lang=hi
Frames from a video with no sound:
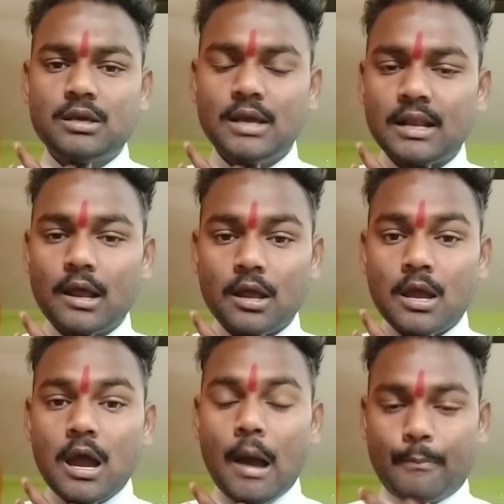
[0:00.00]
है ना
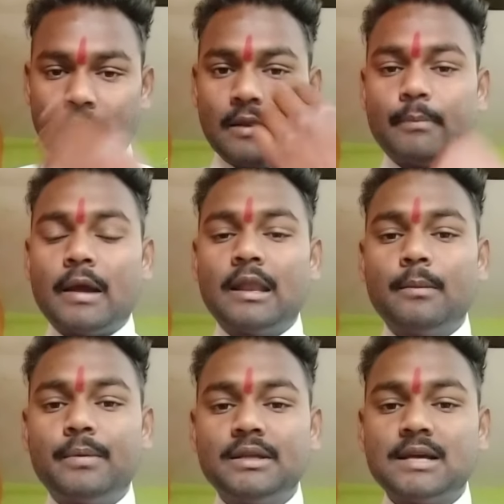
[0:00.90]
अब पानी पानी
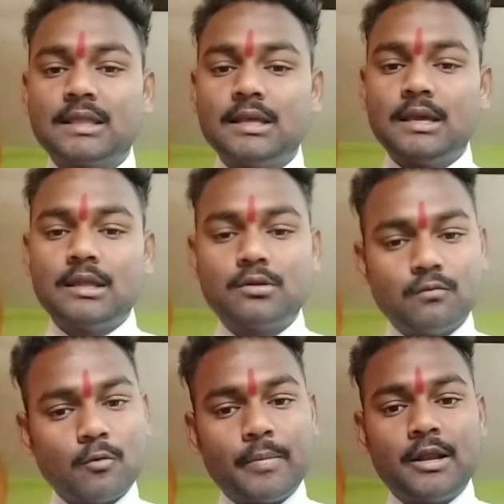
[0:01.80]
पी जाते हैं तो
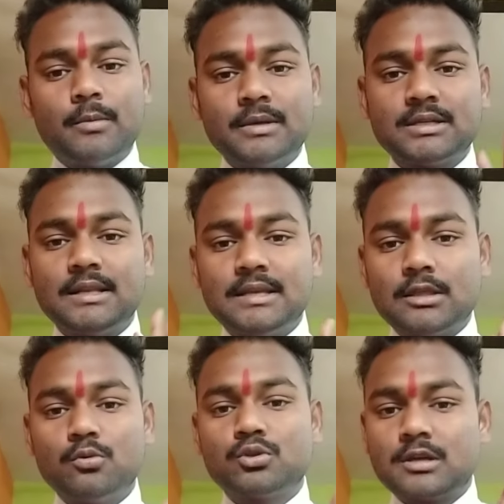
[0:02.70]
वो पेट में चली
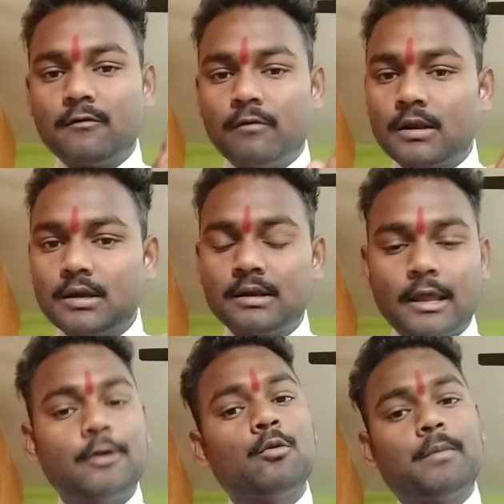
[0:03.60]
जाती है उसका वर्क
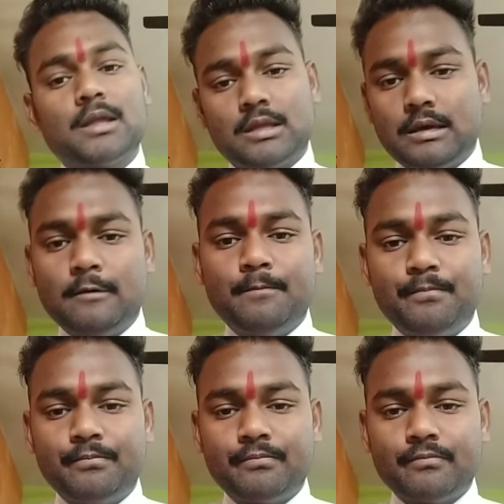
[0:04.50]
नहीं हो पाता
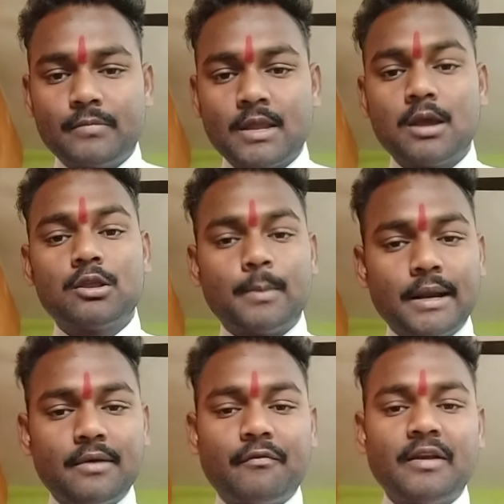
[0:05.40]
है तो
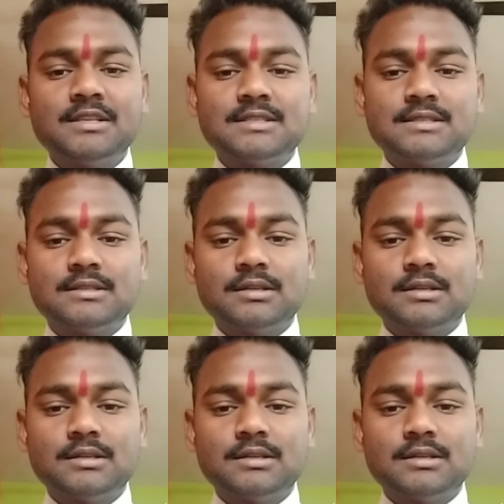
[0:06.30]
माई डिफ्रेंस